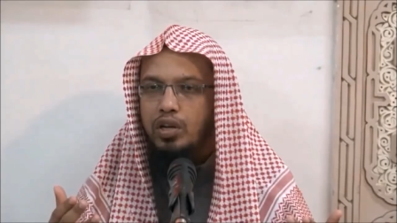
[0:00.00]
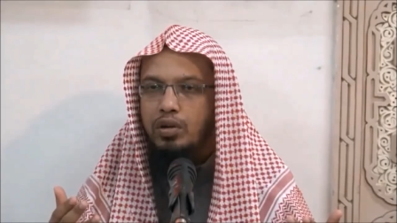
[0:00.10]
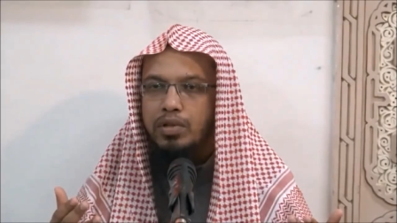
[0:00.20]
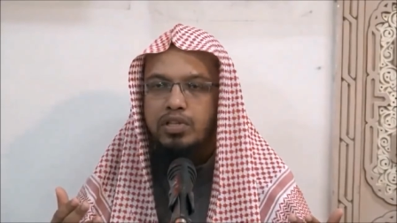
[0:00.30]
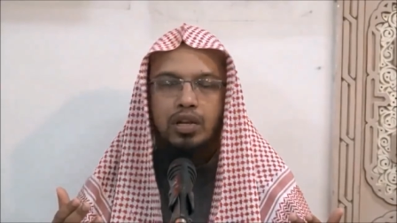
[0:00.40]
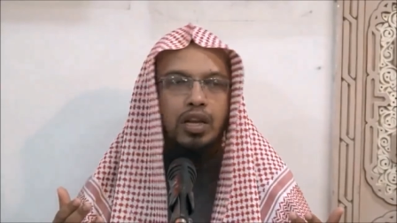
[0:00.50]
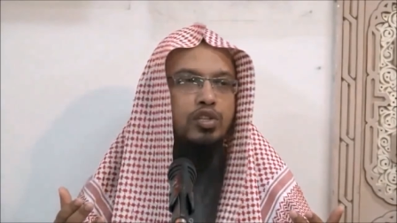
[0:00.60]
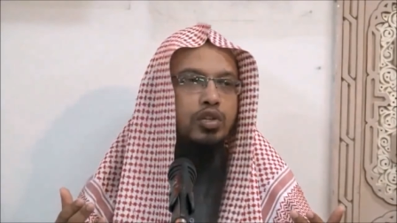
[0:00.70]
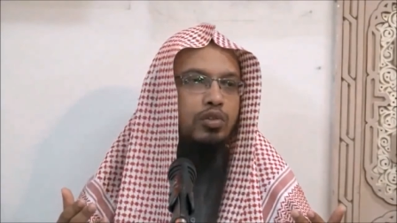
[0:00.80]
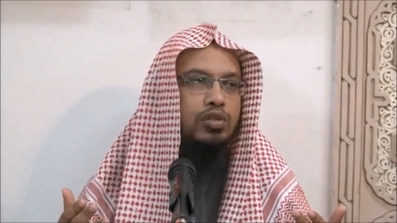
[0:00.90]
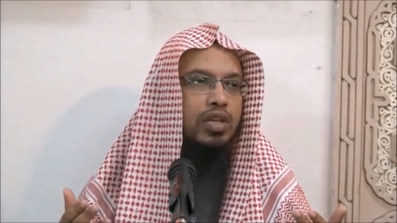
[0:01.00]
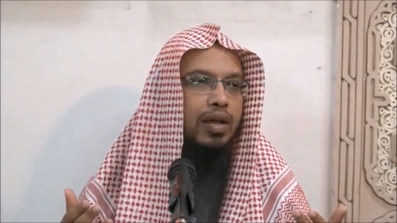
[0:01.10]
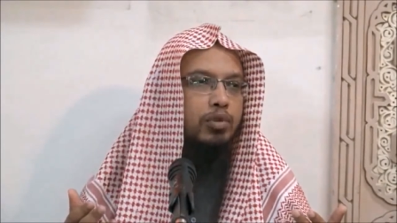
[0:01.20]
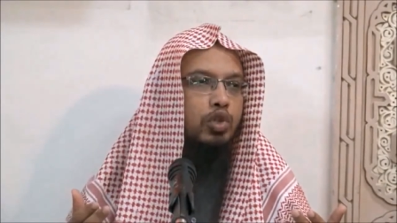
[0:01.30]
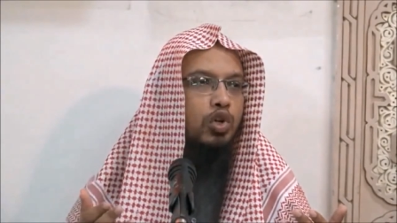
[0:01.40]
নবী
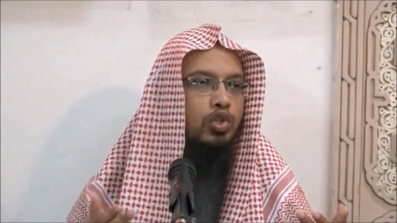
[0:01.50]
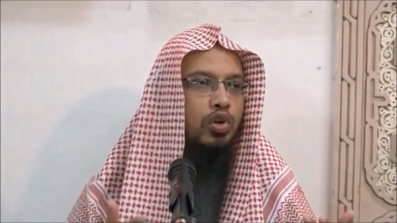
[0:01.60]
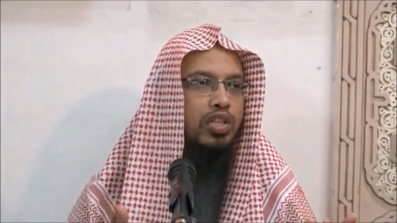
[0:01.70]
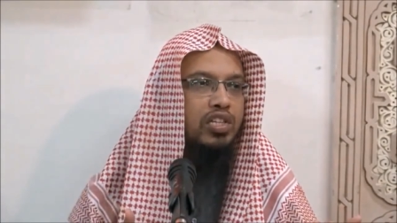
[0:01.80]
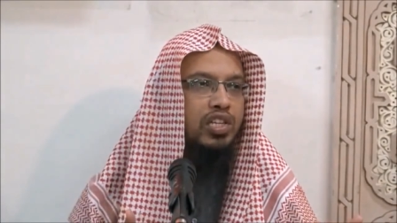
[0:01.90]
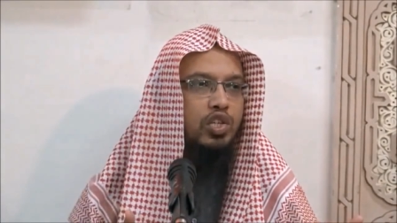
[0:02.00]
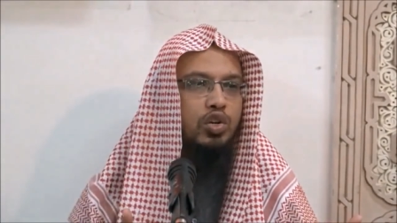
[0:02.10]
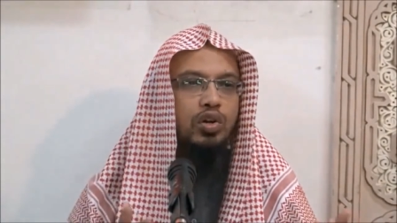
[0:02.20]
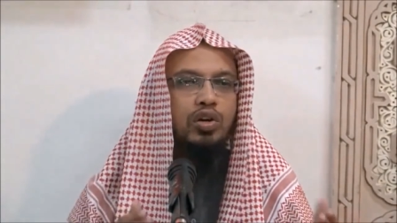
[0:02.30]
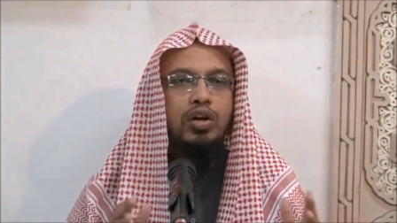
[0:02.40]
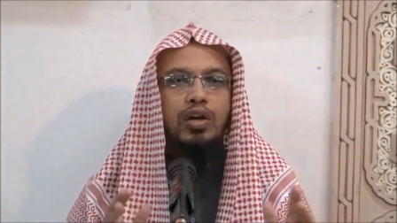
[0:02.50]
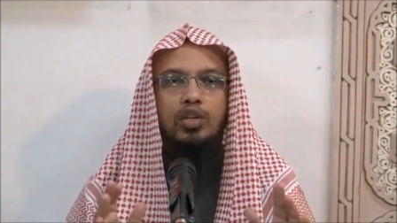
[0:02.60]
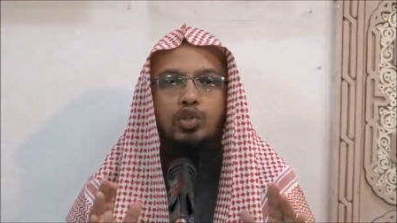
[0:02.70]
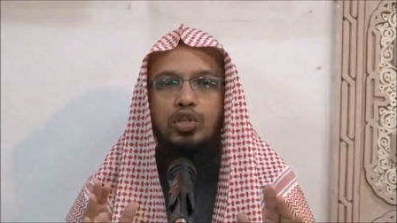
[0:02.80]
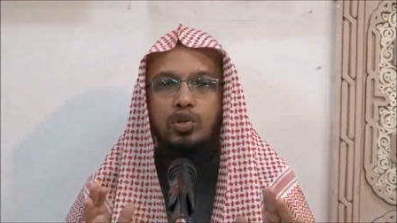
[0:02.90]
আলাইসালাম সহজ করে দিয়েছেন এই জন্য
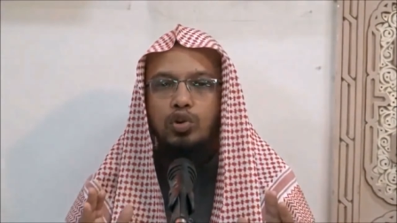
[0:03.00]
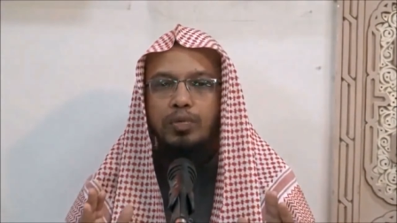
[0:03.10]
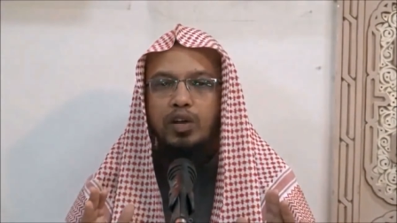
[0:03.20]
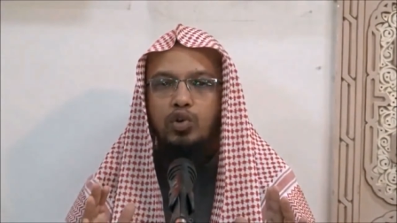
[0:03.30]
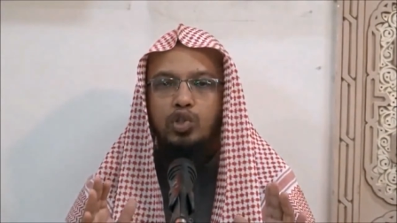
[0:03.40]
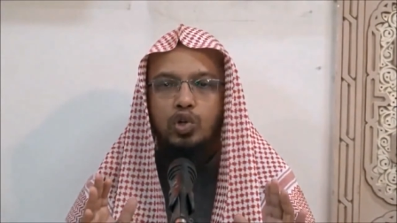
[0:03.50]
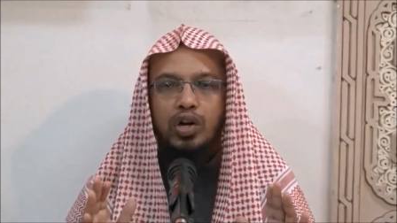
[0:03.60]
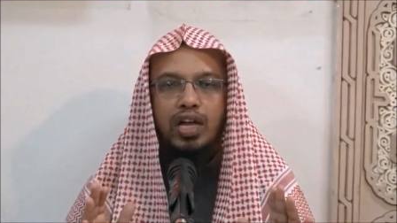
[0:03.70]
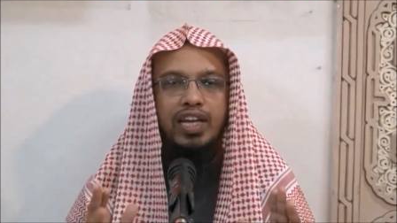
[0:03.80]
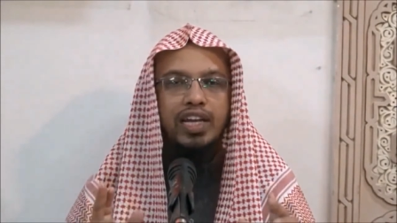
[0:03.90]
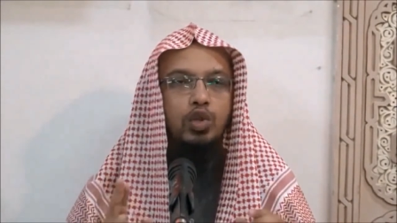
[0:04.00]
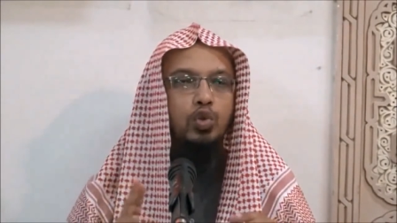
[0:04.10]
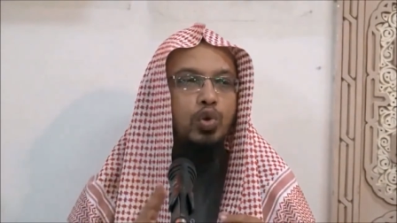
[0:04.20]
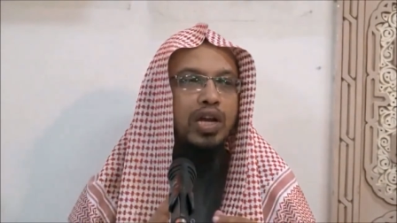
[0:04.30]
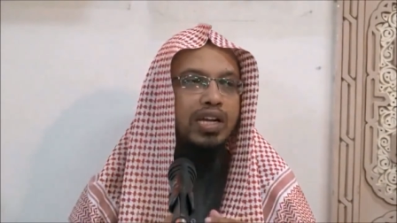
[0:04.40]
যদি কোনো মানুষ সকালে
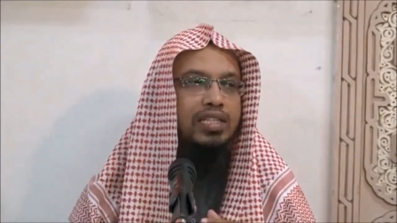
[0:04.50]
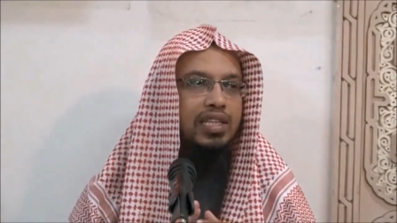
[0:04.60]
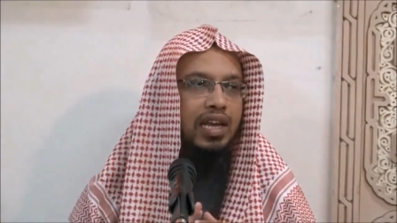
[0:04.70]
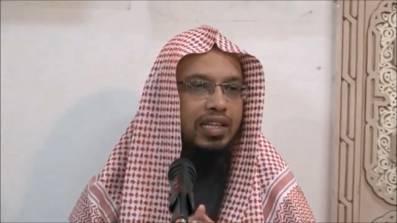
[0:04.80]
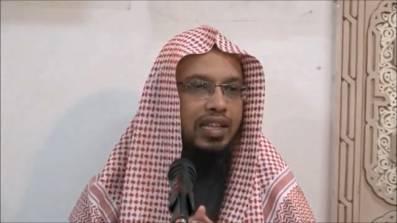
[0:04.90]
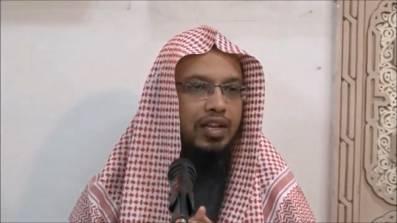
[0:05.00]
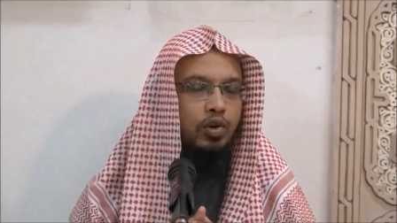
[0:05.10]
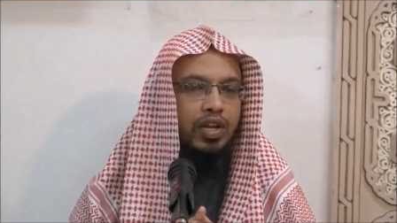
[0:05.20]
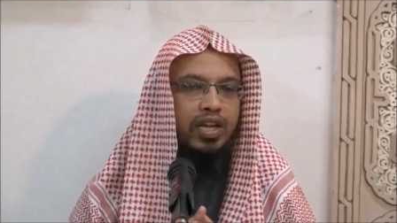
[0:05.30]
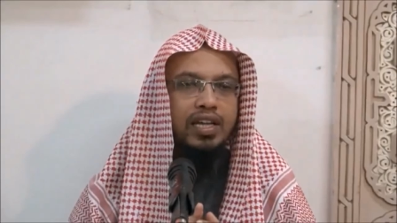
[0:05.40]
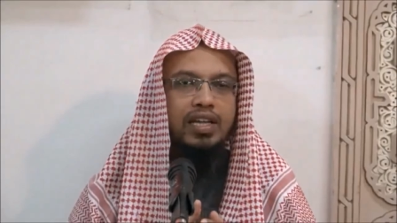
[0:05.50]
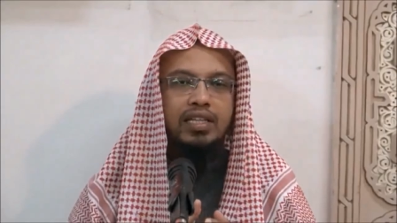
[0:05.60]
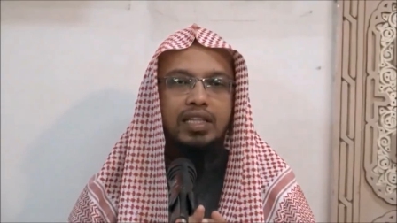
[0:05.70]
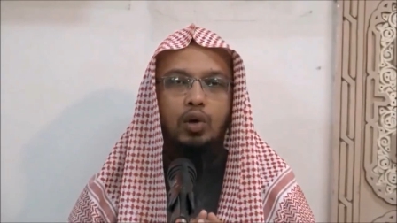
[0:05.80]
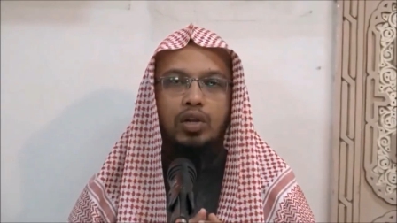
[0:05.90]
দুই রাকাত সালাত আদায় করে
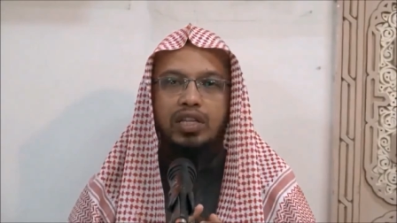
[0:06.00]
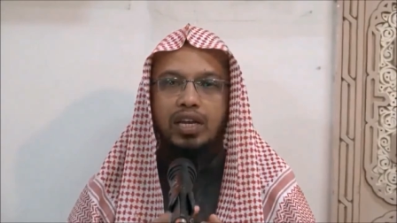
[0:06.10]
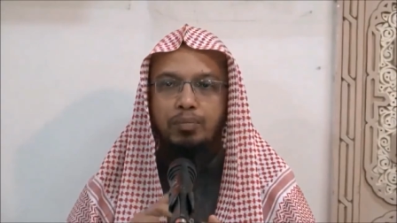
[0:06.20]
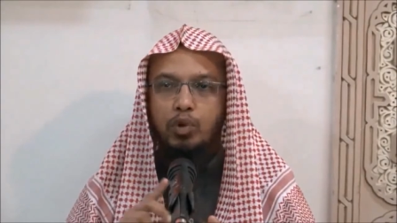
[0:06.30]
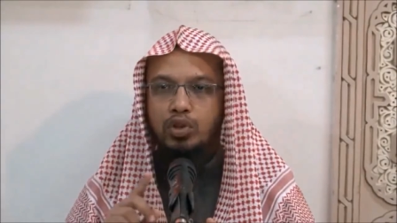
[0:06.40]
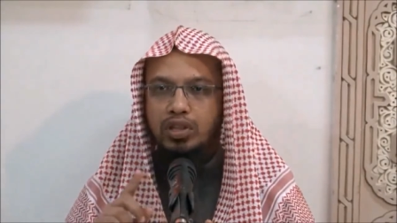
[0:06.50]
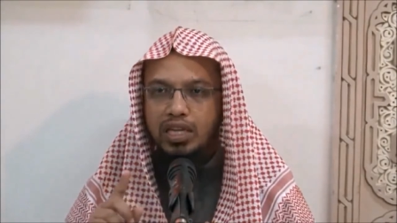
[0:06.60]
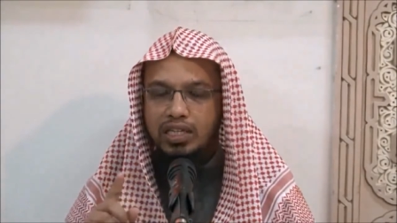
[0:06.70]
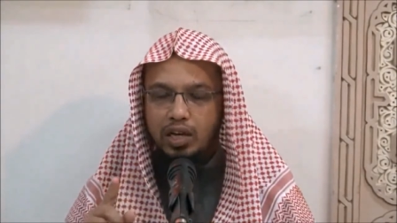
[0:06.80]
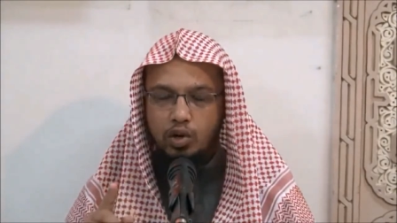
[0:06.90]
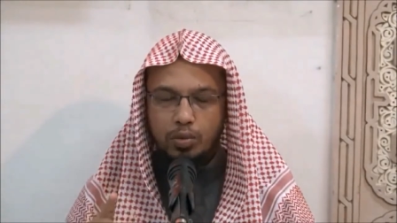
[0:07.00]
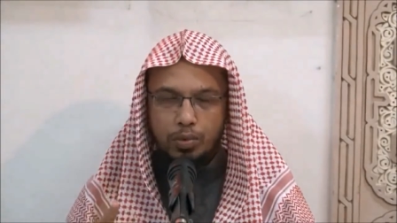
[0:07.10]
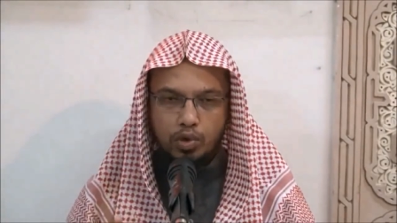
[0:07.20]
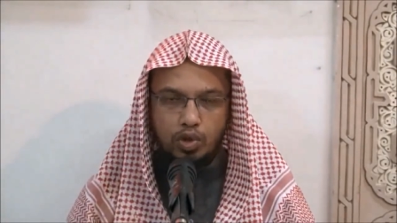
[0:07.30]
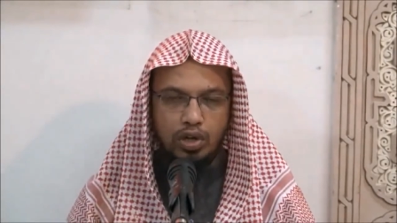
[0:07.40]
তাহলে তার এই প্রত্যেকটা অঙ্গ
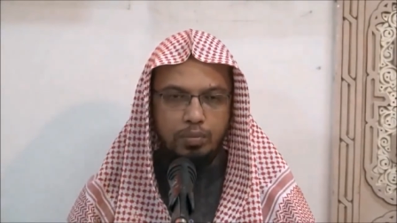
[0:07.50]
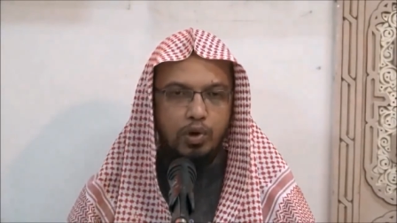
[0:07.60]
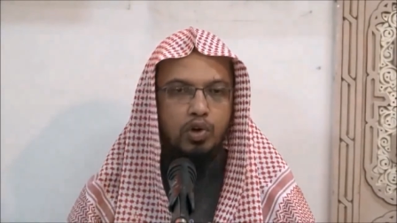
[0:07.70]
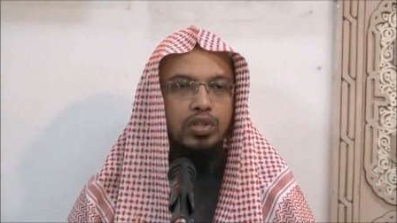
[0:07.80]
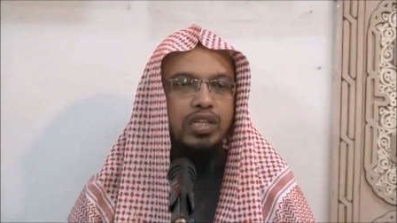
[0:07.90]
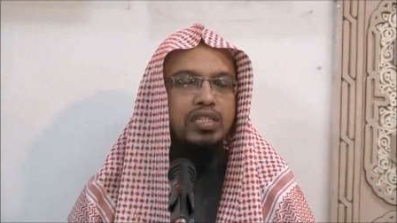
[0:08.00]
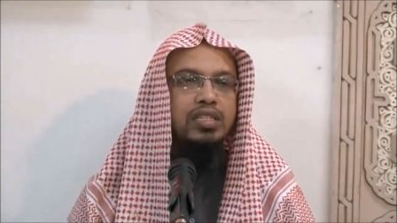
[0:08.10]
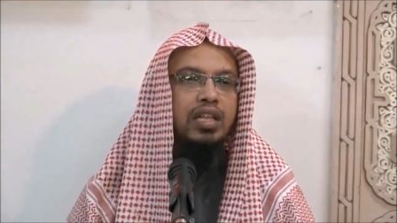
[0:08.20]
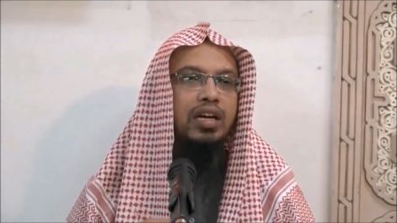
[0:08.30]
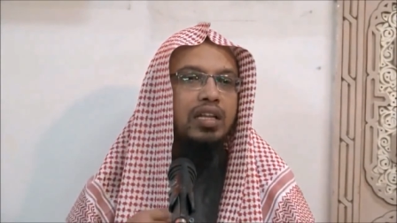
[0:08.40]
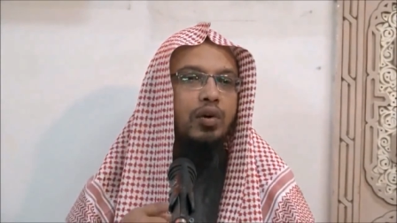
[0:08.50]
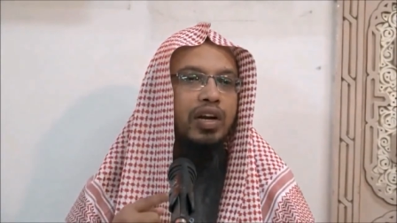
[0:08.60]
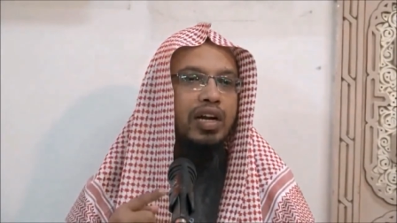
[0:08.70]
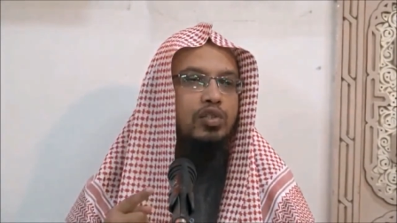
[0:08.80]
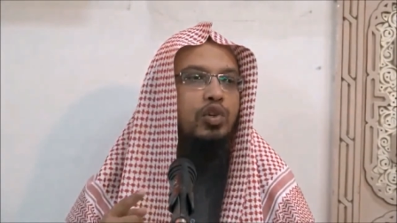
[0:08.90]
প্রত্যঙ্গের পক্ষ থেকে সাদাকা দেওয়ার
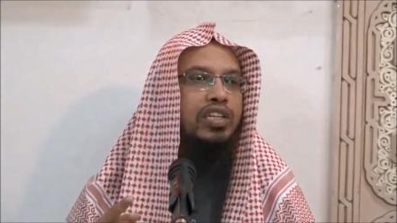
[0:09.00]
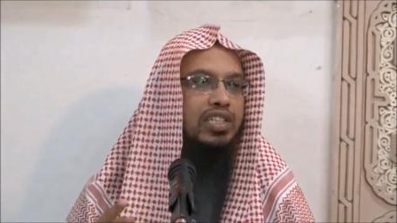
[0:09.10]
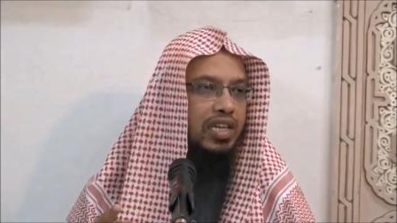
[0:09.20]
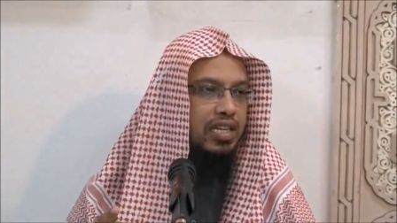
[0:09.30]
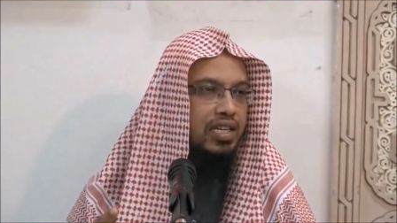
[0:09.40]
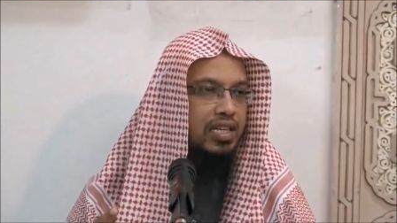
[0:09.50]
কাজ হয়ে যায়